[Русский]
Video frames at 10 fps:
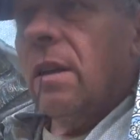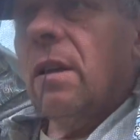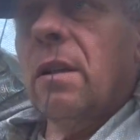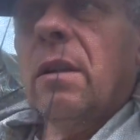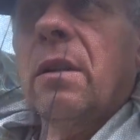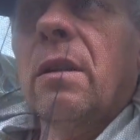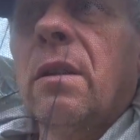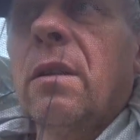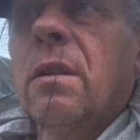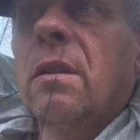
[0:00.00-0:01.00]

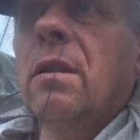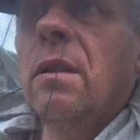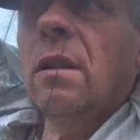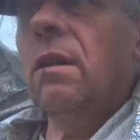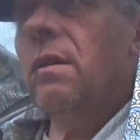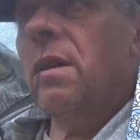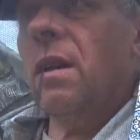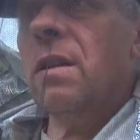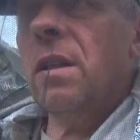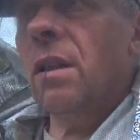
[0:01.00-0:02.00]
э, делает с
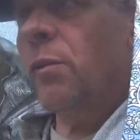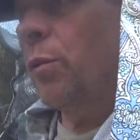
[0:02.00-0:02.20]
керосином,